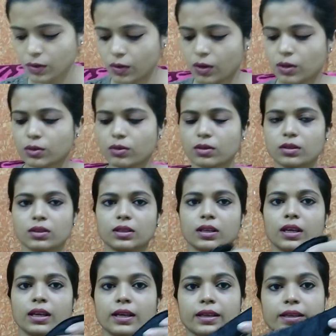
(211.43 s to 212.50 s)
और
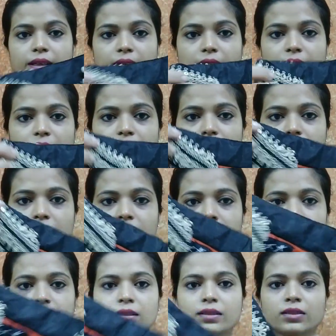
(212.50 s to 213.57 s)
ये
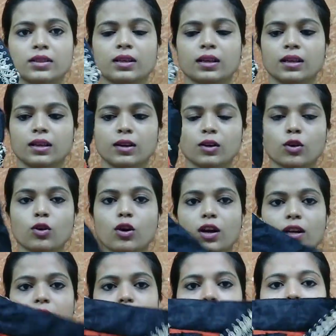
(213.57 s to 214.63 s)

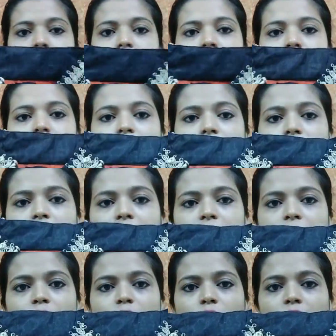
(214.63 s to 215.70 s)
कॉलर में ये
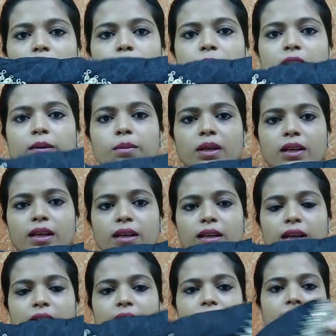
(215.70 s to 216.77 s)
देखिए कॉलर में डबल लाइन
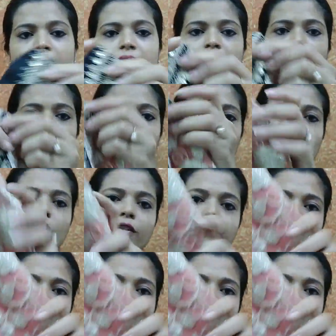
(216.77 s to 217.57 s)
लगाया है और